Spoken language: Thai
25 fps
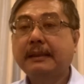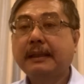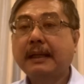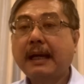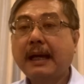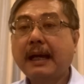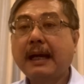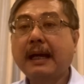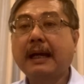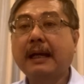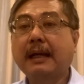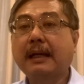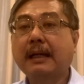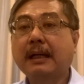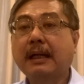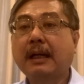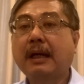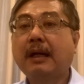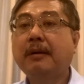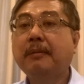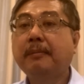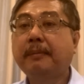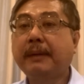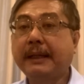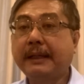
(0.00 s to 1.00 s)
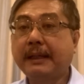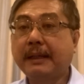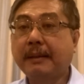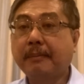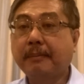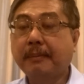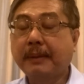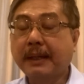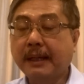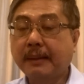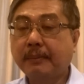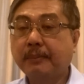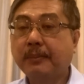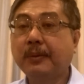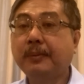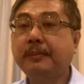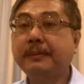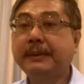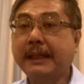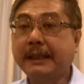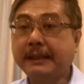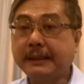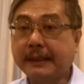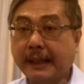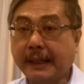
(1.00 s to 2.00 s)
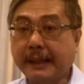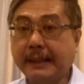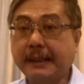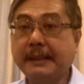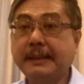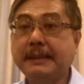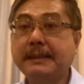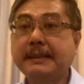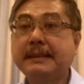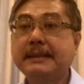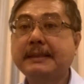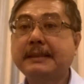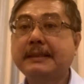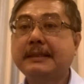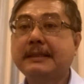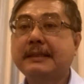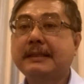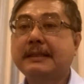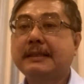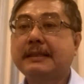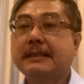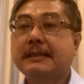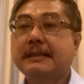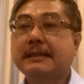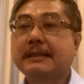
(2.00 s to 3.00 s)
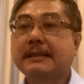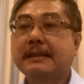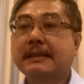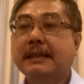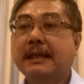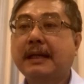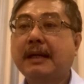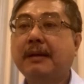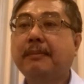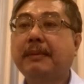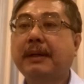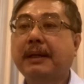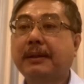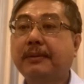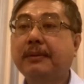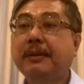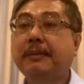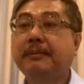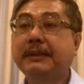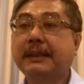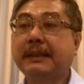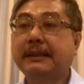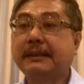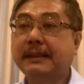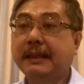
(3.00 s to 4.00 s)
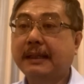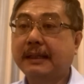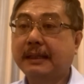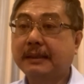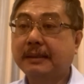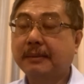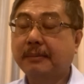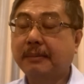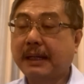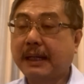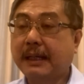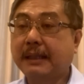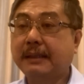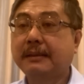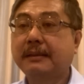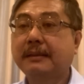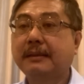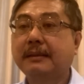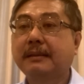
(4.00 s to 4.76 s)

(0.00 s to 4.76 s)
ถ้าเขาไปนำพรรคภูมิใจไทยเข้ามาร่วมจัดตั้งรัฐบาล